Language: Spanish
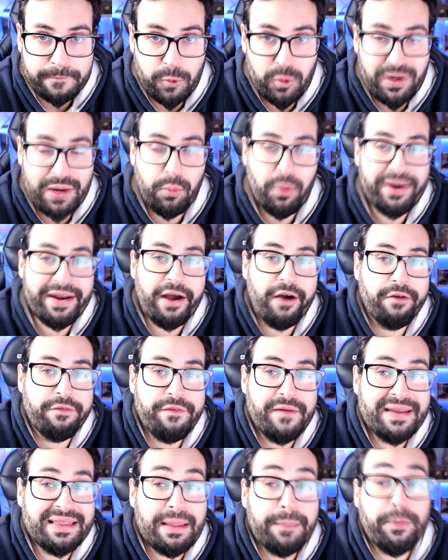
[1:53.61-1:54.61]
una buena
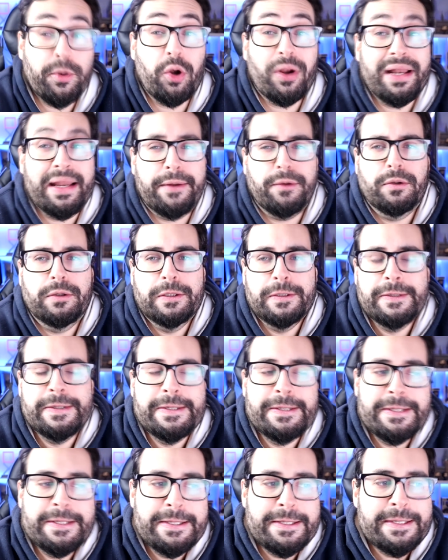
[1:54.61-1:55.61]
oferta, pero claro,
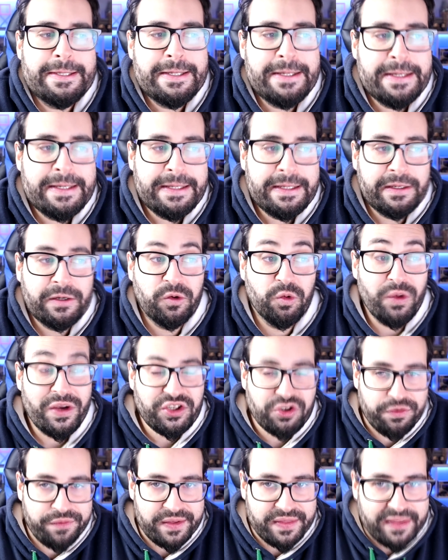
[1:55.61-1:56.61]
no
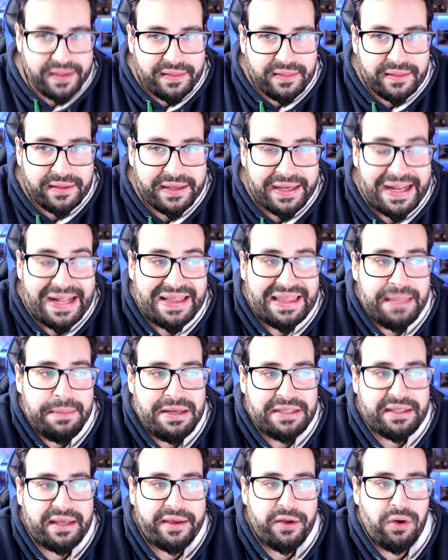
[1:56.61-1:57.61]
es suficiente. El
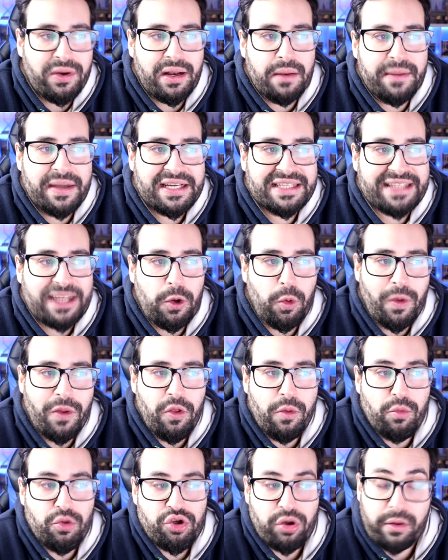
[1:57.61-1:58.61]
tema es que creo que el Barça está
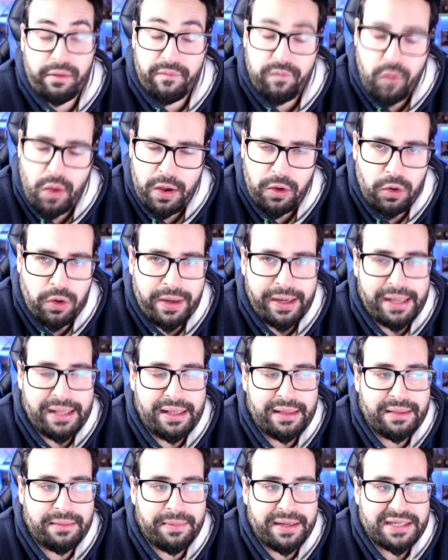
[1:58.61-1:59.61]
jugando mucho con fuego,
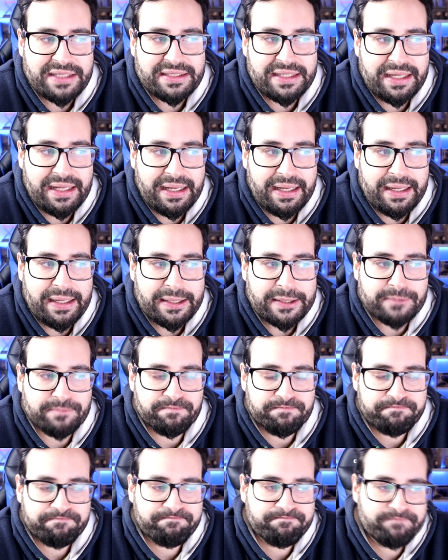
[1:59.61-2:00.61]
el Barça
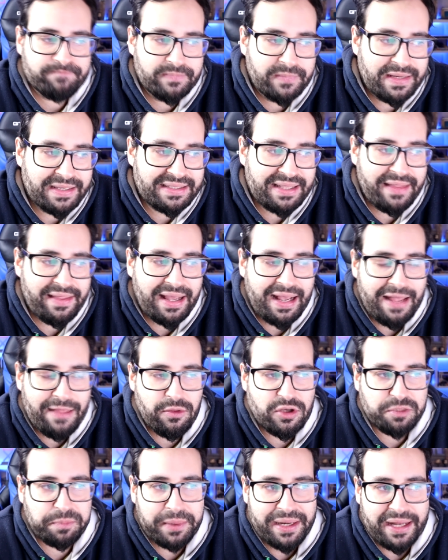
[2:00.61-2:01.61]
está
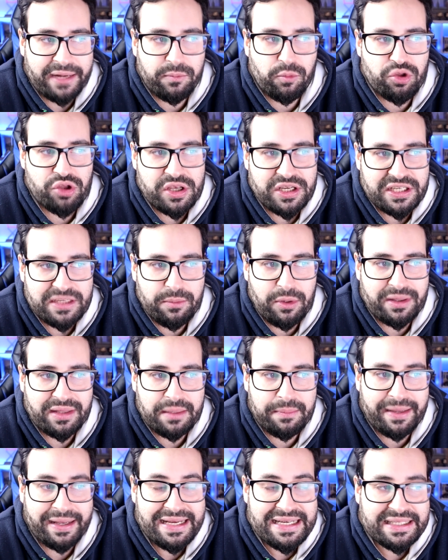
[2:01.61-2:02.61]
dejando esperar muchísimo el
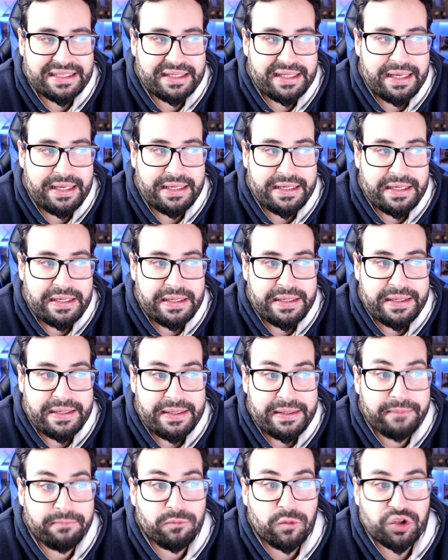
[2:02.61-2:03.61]
tema este
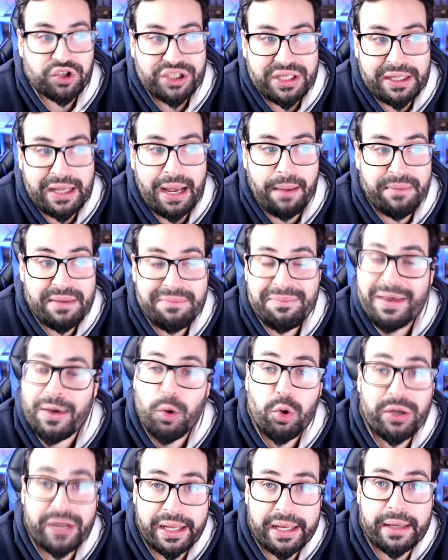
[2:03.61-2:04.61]
y no sé, a mí me
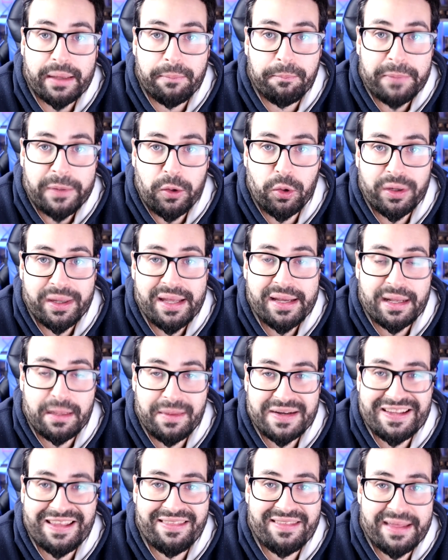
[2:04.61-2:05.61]
urge, me urge que
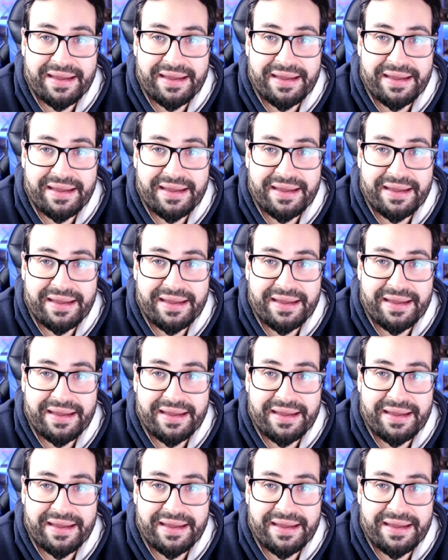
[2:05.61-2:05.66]
el Barça